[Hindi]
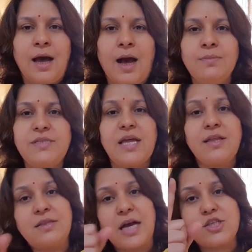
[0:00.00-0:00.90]
हमसे
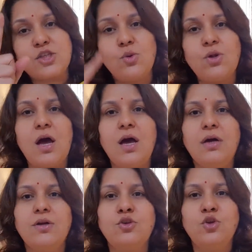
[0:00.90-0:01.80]
10 गुना
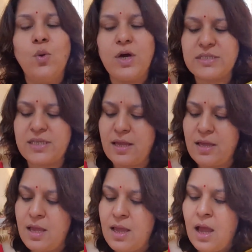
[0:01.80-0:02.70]
यूएस है
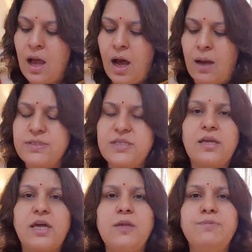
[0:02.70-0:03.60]
हमसे
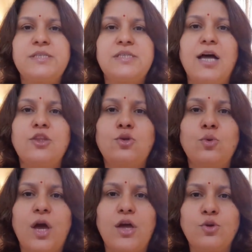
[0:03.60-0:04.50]
करीब 7
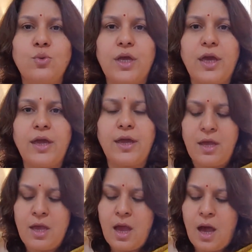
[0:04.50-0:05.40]
गुना यूके है
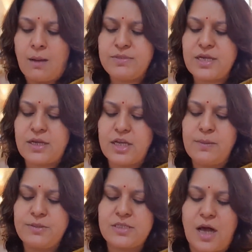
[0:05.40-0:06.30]
हमसे
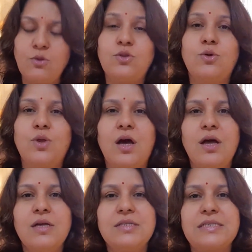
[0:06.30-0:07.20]
करीब सात गुना
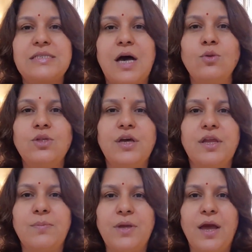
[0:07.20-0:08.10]
सऊदी
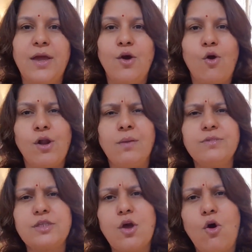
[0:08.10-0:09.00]
अरेबिया है और
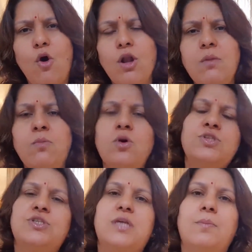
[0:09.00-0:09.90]
हमसे
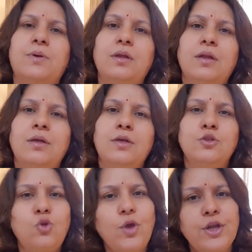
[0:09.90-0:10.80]
ऑलमोस्ट डबल
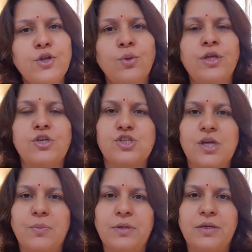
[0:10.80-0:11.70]
तो
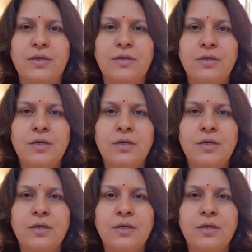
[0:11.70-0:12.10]
इंडोनेशिया भी है